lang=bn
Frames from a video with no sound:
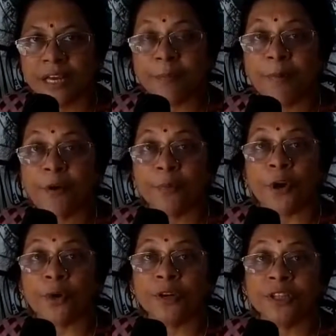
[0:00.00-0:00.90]
এবং
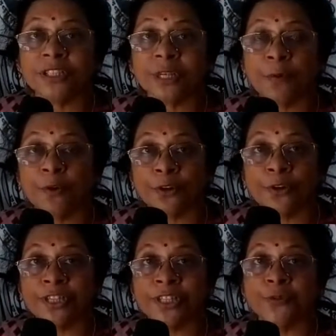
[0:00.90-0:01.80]
পরবর্তীতে ফোন
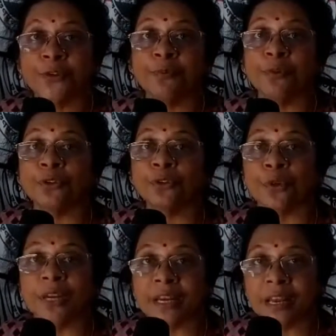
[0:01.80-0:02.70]
করেছি উনি ফোন
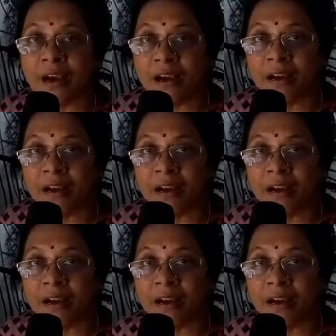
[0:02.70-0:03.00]
তোলেন না